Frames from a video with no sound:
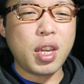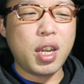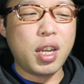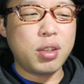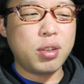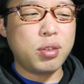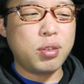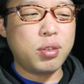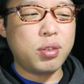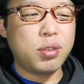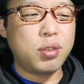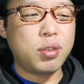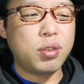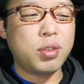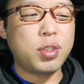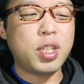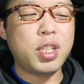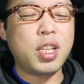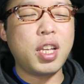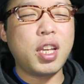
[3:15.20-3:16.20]
あの、
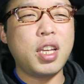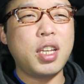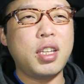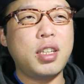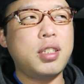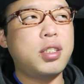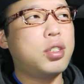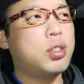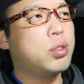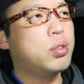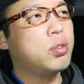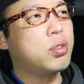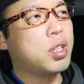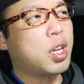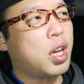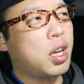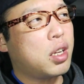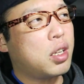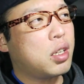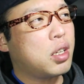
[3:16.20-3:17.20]
乗せていっしゅう
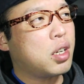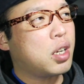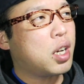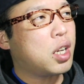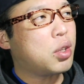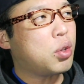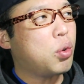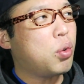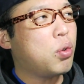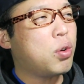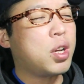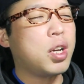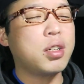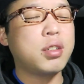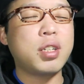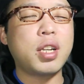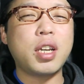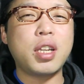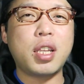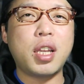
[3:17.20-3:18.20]
かんかとお
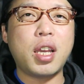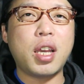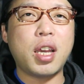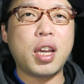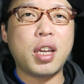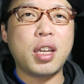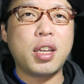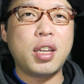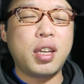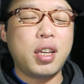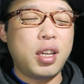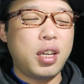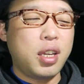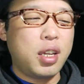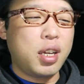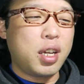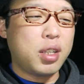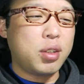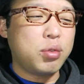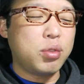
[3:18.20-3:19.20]
かぐらいで、
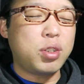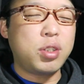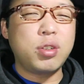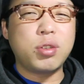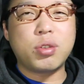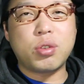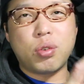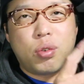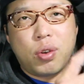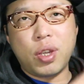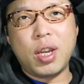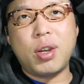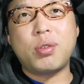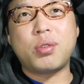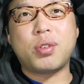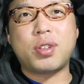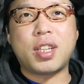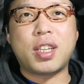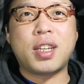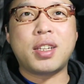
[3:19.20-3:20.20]
あの、うちのちょっと親
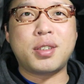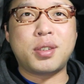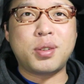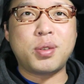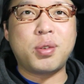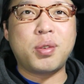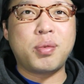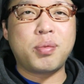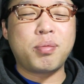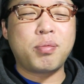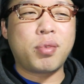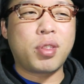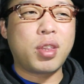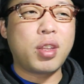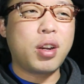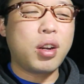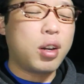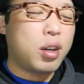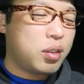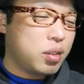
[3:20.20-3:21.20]
を乗せたんですよ。
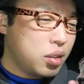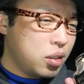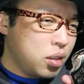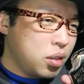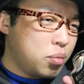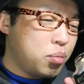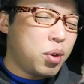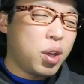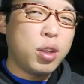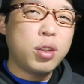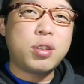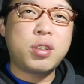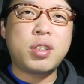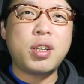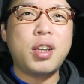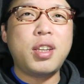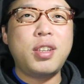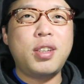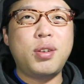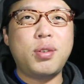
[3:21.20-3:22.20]
だから、めっ
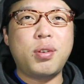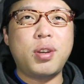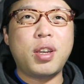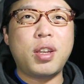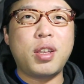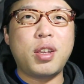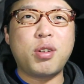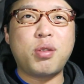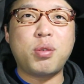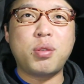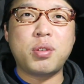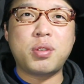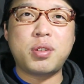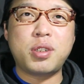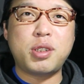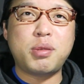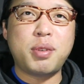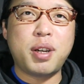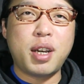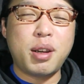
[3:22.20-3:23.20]
ちゃいい匂いやね、この
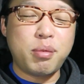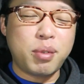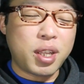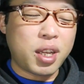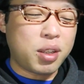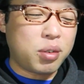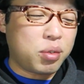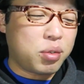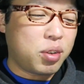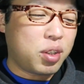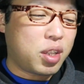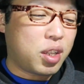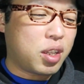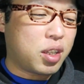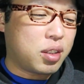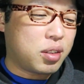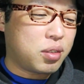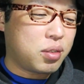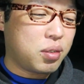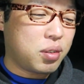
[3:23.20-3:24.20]
車、みたいなこと言っ
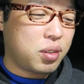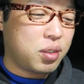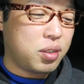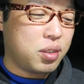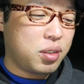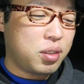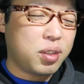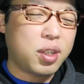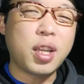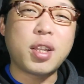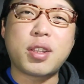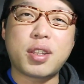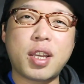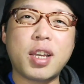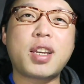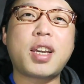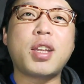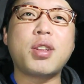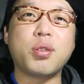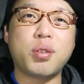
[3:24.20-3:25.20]
てたんですよ。け、
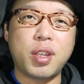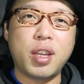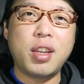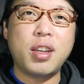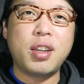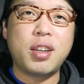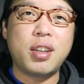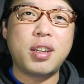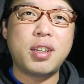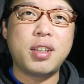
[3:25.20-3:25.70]
け、けどね。